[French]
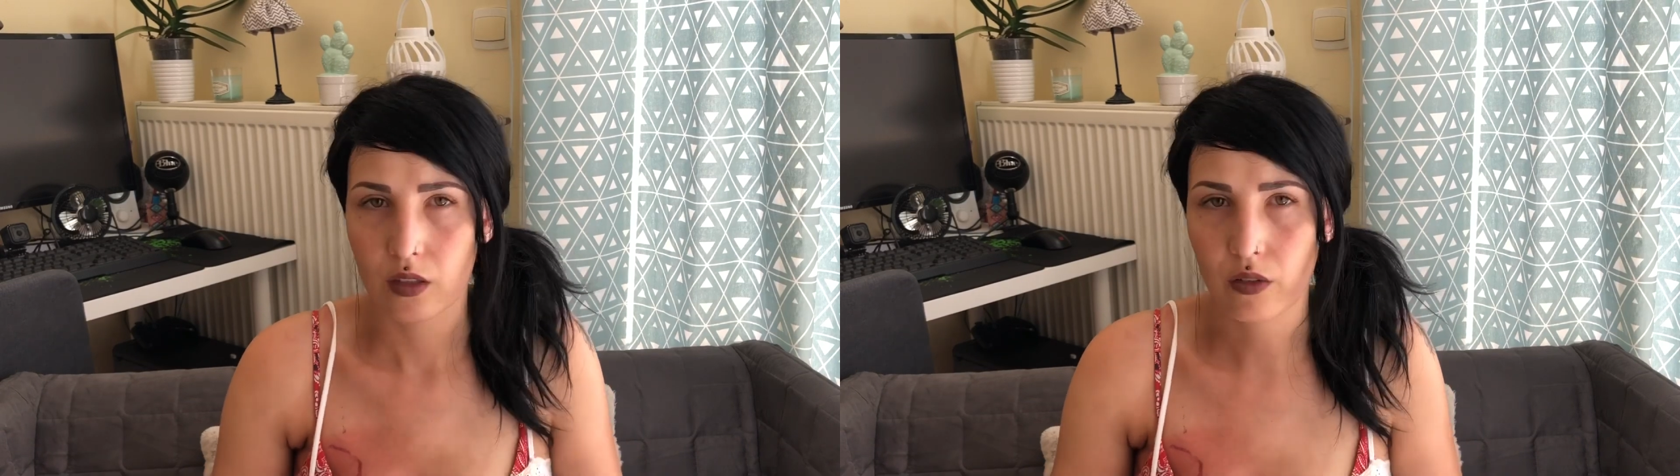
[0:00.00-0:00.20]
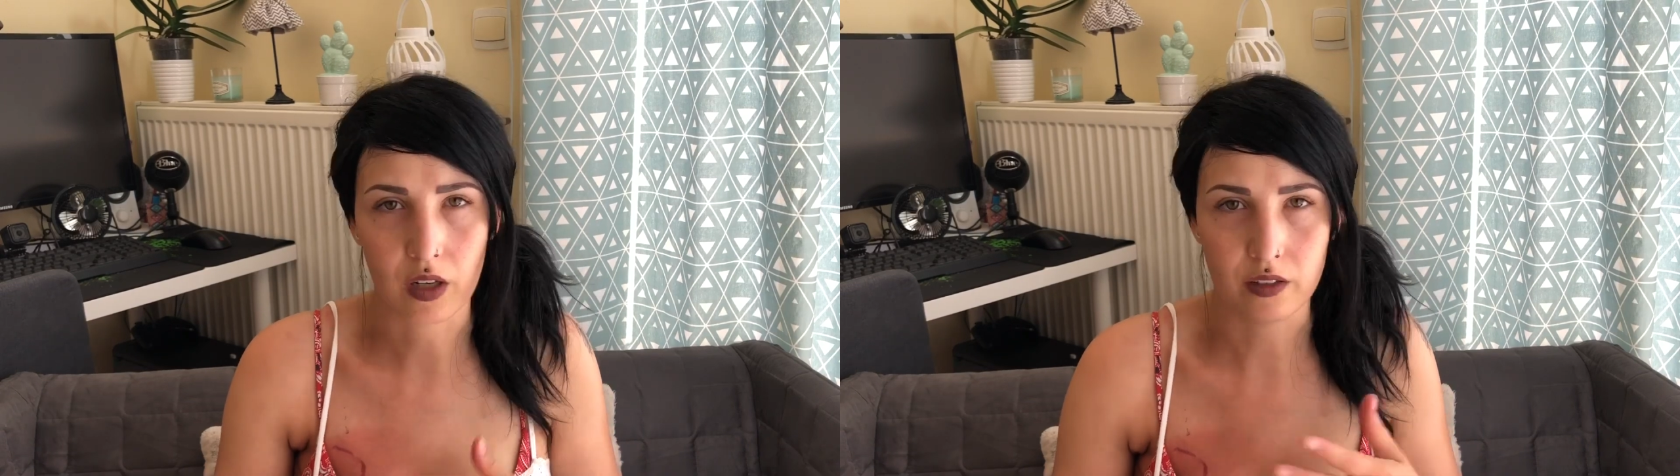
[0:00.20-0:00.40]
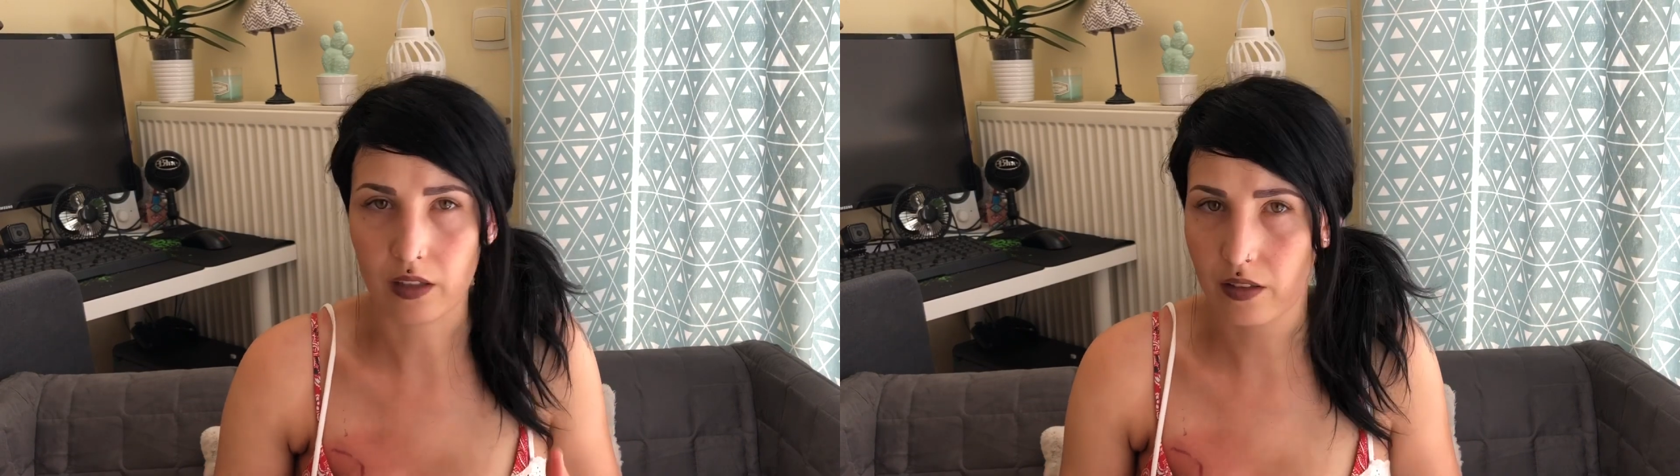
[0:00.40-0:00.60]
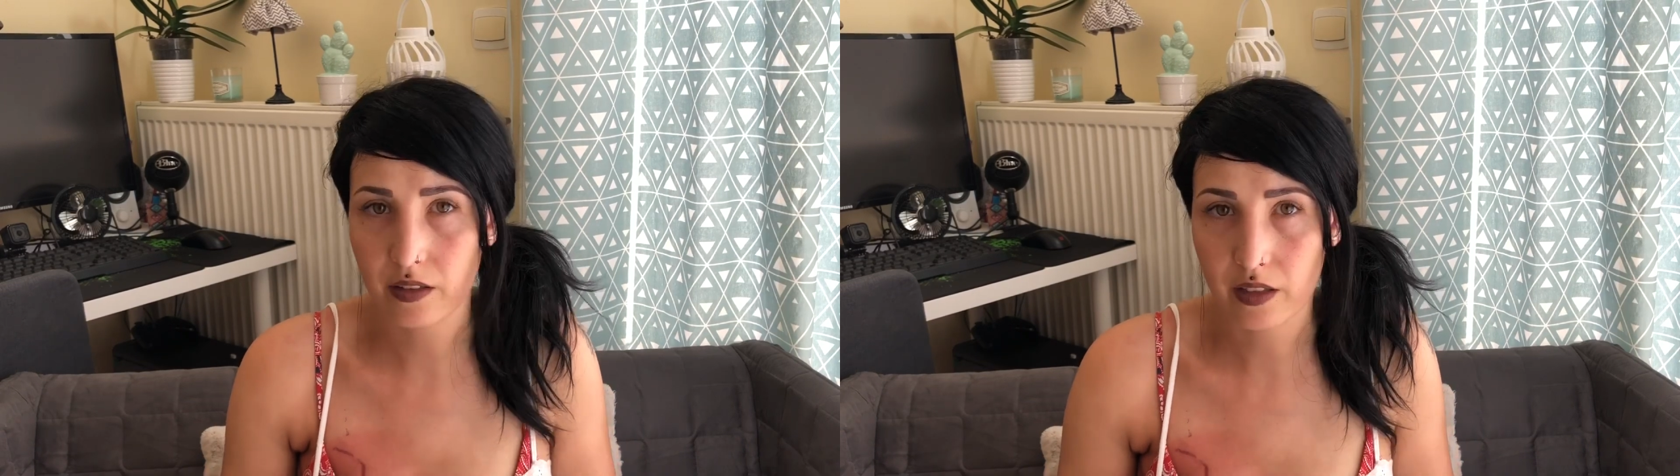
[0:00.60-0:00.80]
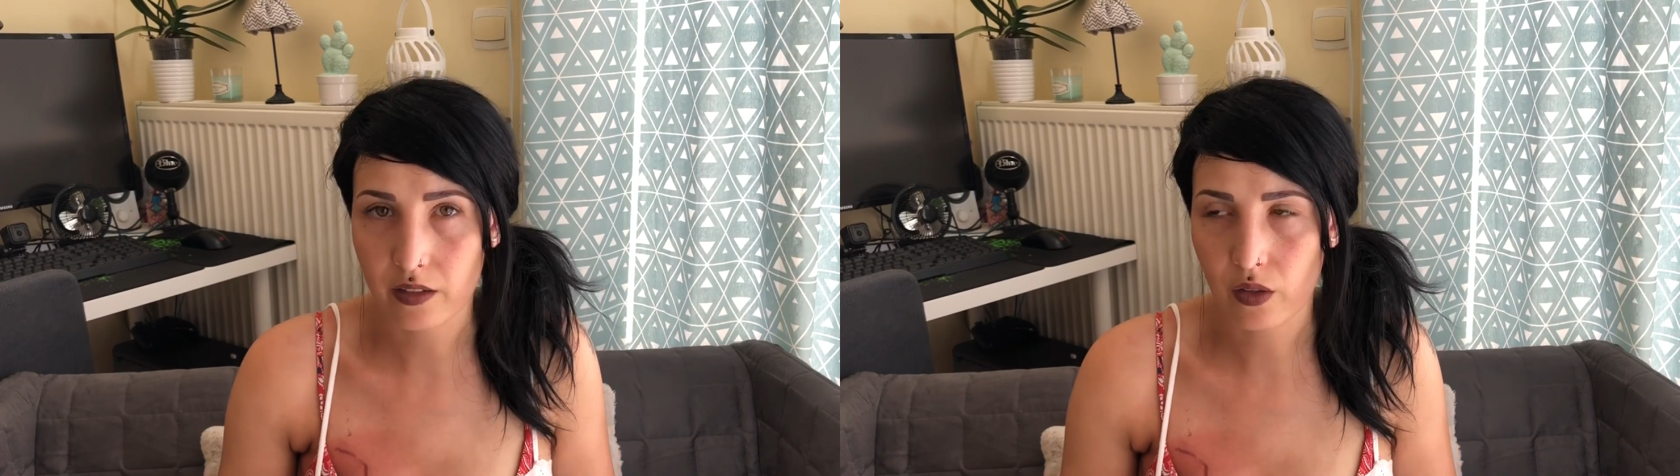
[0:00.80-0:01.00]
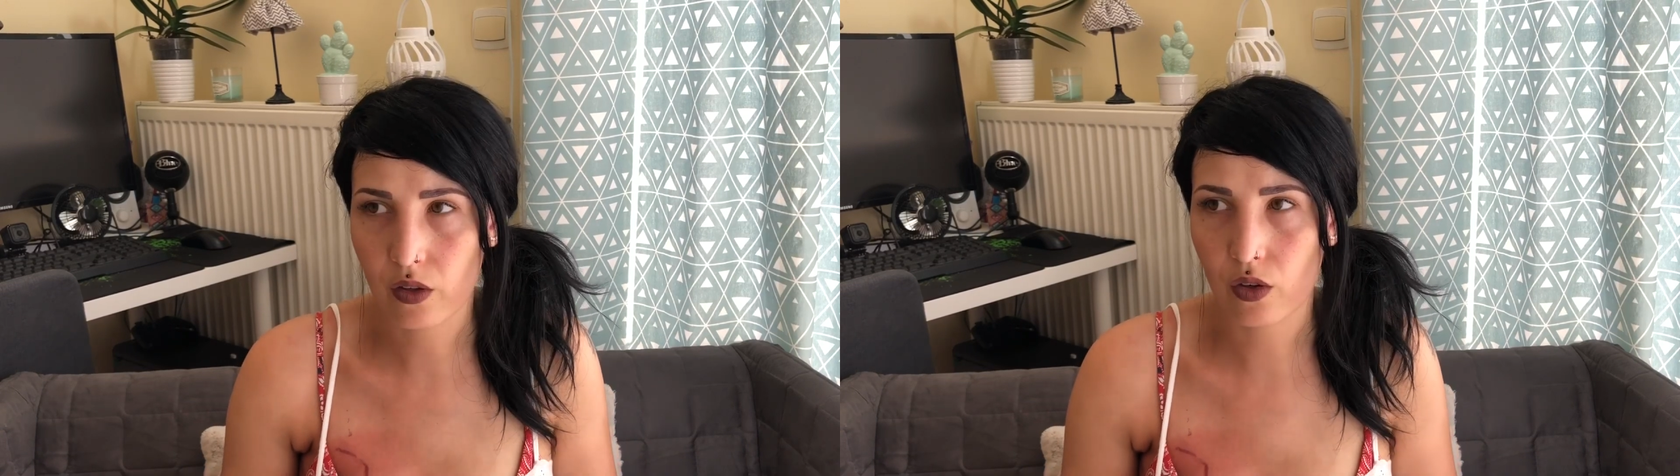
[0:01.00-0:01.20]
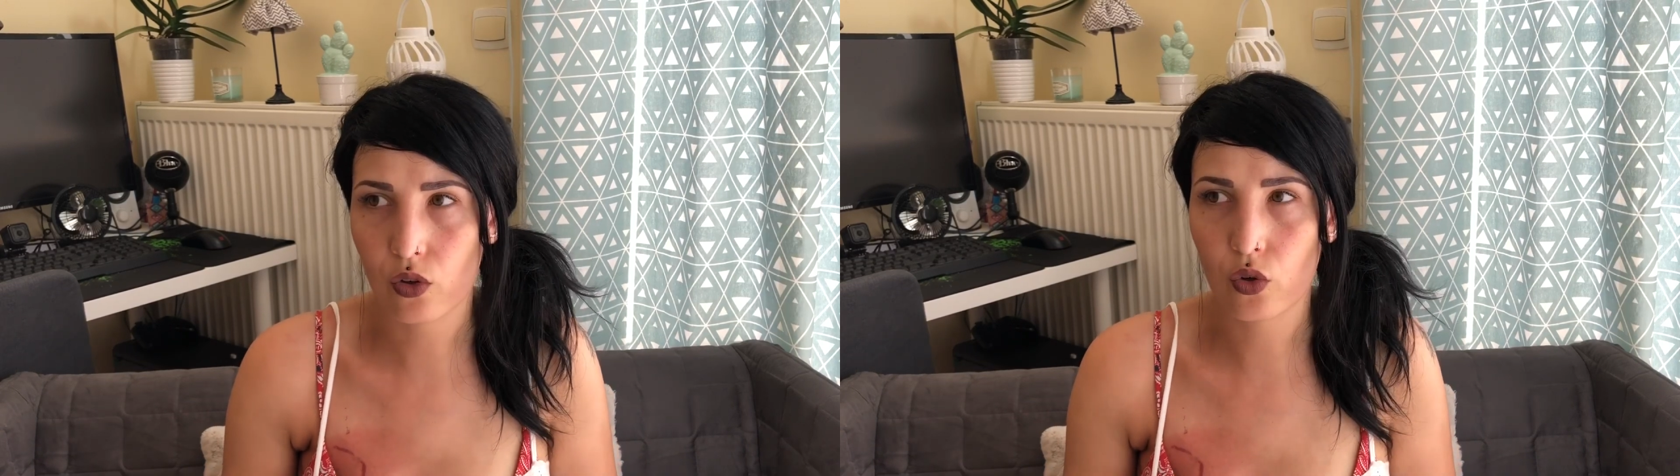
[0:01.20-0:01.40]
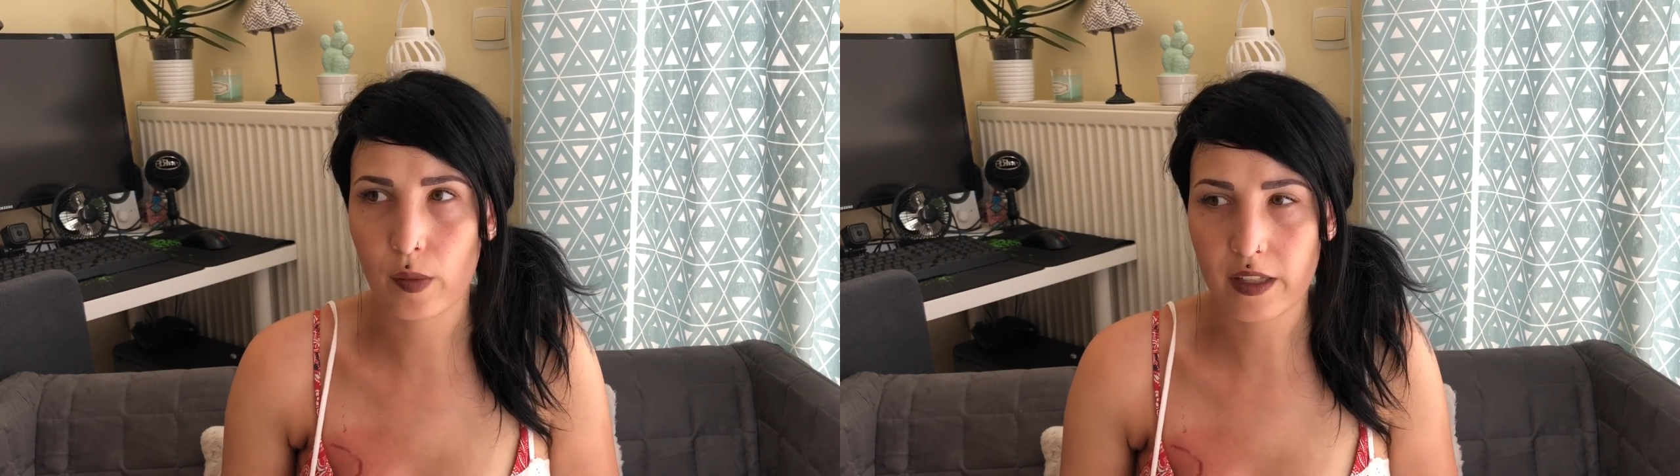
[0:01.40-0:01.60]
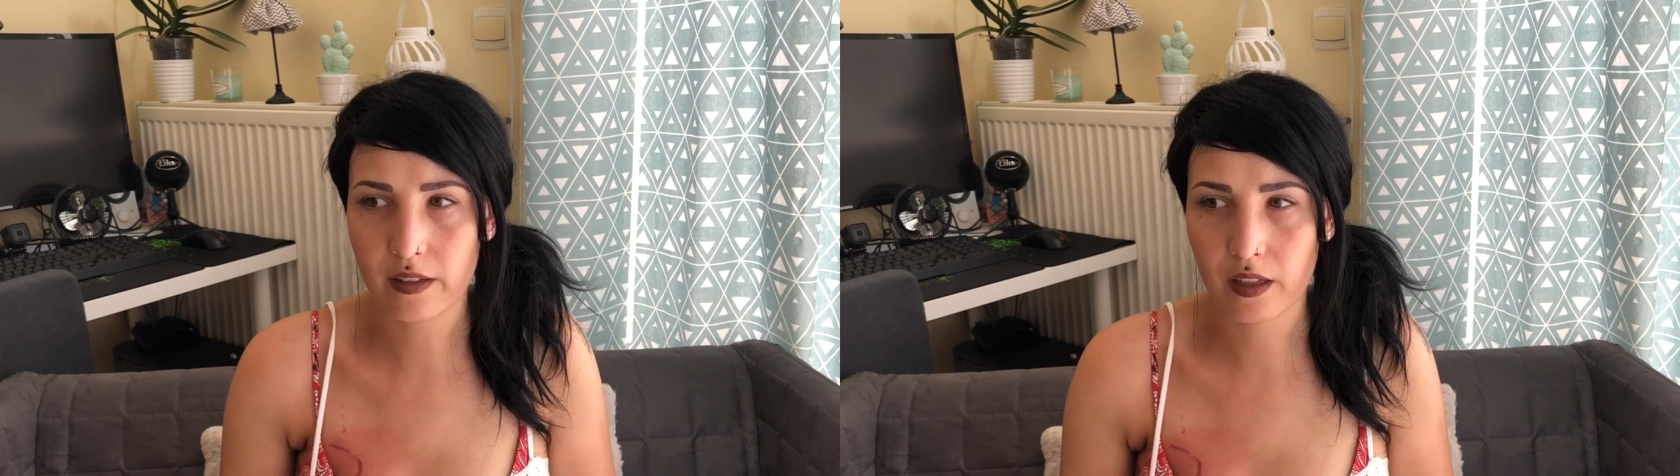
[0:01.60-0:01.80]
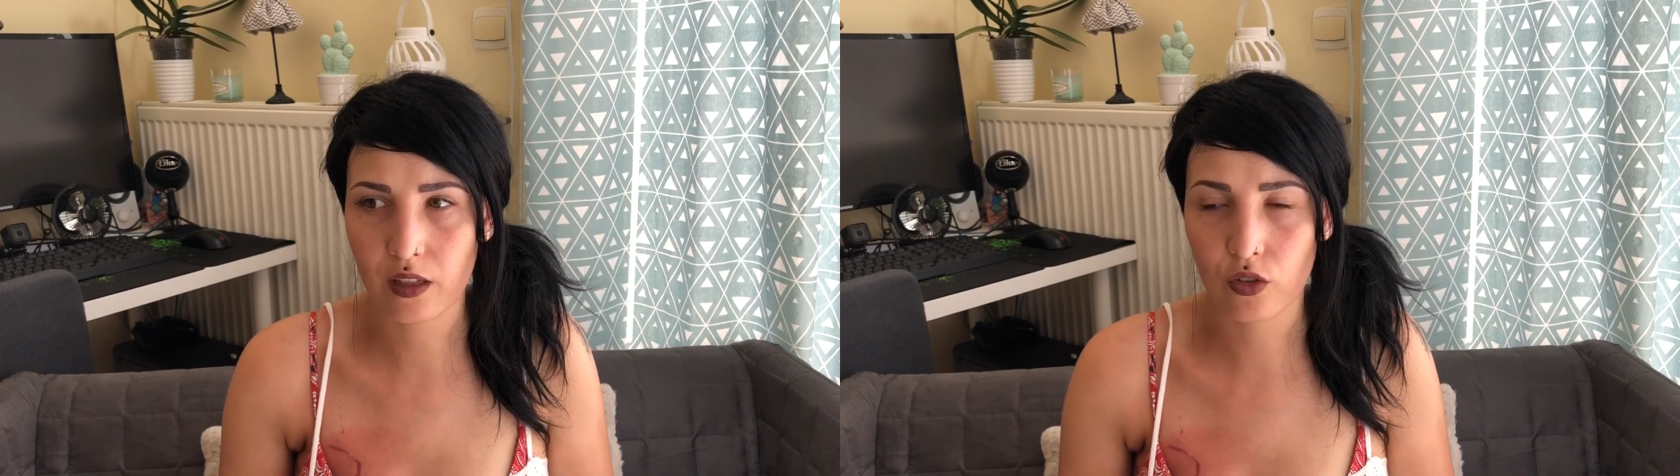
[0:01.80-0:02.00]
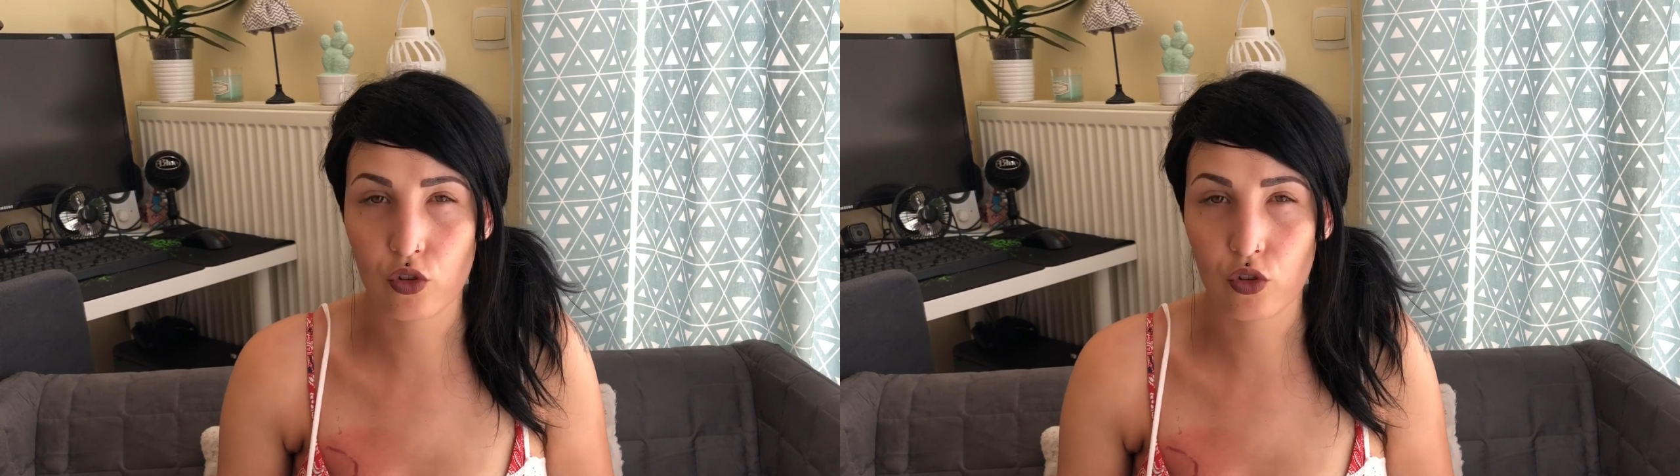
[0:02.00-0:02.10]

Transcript: voilà, c'est assez stressant. Le médecin,